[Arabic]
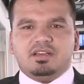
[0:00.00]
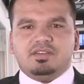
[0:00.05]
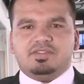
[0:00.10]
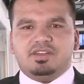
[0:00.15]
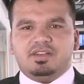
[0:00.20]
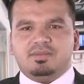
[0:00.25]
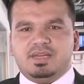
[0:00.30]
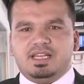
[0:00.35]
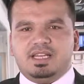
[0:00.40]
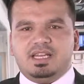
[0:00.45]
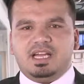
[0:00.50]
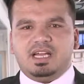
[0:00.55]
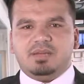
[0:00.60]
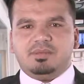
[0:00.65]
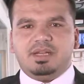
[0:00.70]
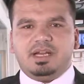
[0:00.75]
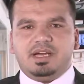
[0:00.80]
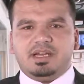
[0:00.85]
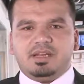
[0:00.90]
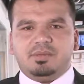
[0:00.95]
في
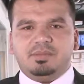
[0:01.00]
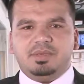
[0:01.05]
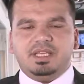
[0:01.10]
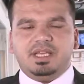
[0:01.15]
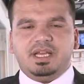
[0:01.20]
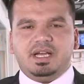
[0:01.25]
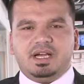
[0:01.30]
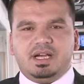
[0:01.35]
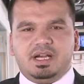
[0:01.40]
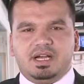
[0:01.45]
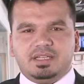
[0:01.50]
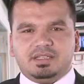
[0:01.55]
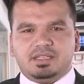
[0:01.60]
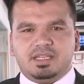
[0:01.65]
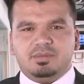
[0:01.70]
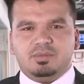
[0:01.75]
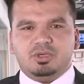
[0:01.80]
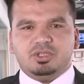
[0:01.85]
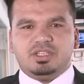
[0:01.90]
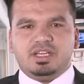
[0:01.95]
الملاعب العربية خطى
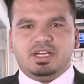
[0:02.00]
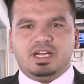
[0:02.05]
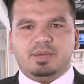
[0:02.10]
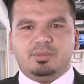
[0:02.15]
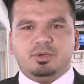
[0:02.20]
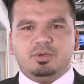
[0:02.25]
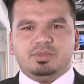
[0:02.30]
المنتخب